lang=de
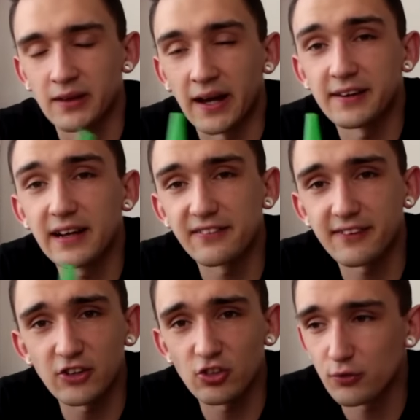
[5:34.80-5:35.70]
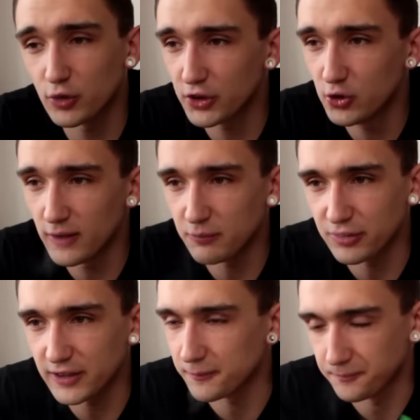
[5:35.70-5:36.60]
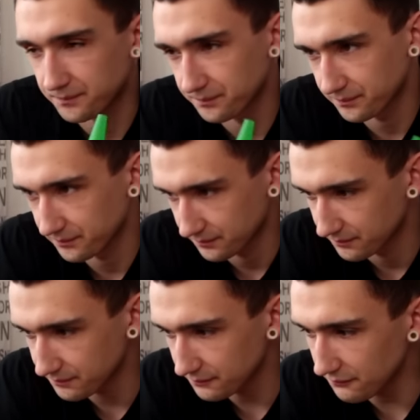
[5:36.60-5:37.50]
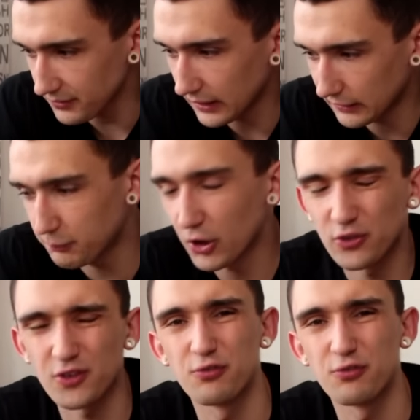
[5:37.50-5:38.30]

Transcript: Kann ich als Gadget wirklich nur empfehlen. Gibt ja auch so einen